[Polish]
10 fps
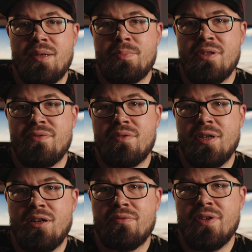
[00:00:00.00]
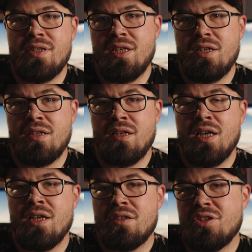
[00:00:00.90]
zapis wymagał więcej
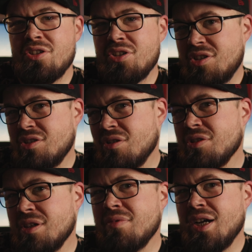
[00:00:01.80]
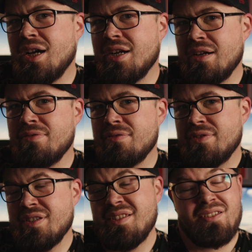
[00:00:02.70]
niż 8K RAW,
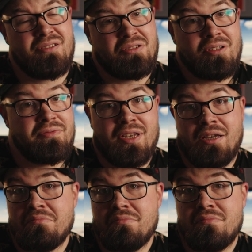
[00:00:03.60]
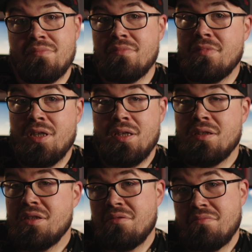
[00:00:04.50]
więc kto wie.
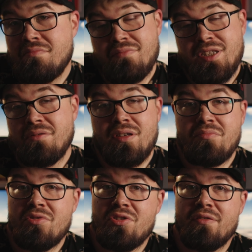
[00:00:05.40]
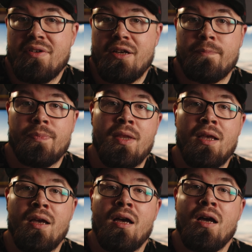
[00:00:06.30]
Całkiem możliwe.
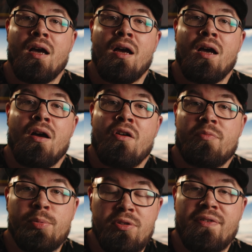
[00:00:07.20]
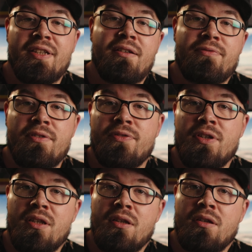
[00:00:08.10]
Wbudowane
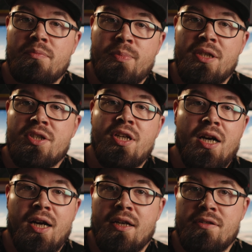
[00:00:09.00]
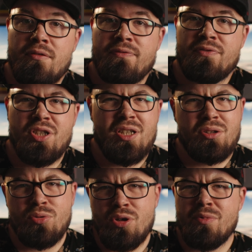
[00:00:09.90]
Wi-Fi 5 GHz,
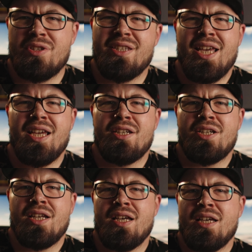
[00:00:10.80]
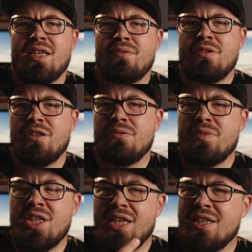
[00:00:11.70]
czyli dużo mocniejszy i
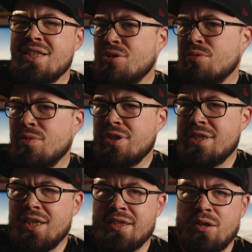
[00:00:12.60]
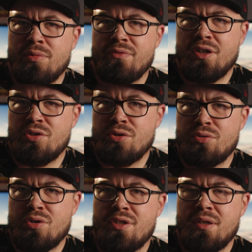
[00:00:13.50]
mniej zaszumiony sygnał, bo większość
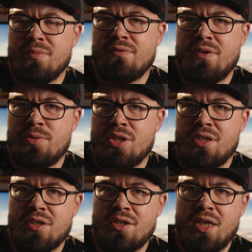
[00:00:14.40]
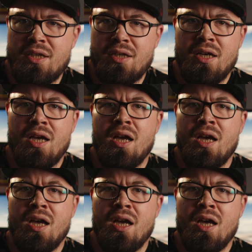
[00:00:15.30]
urządzeń ma 2,4